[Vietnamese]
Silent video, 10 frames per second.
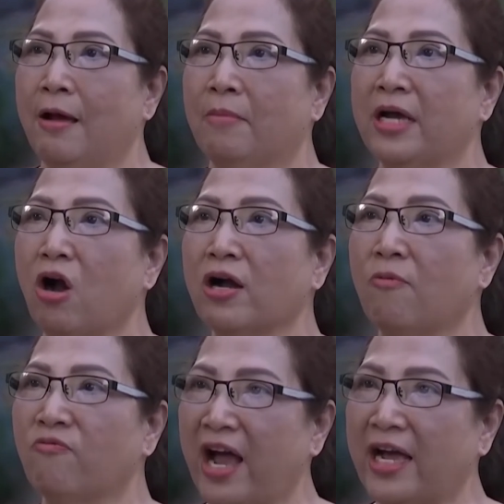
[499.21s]
mới có
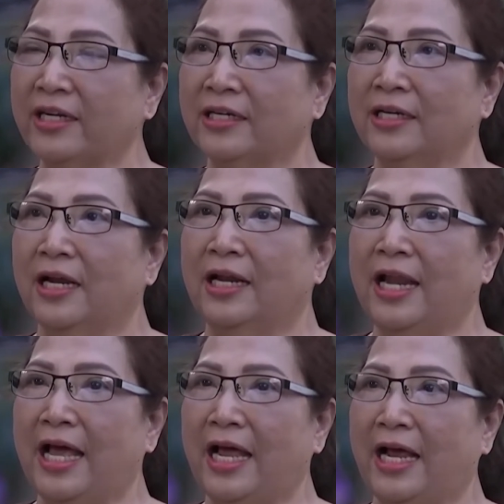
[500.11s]
công văn
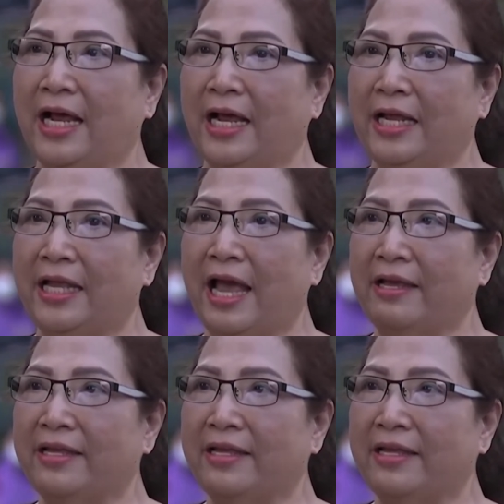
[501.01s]
là giải,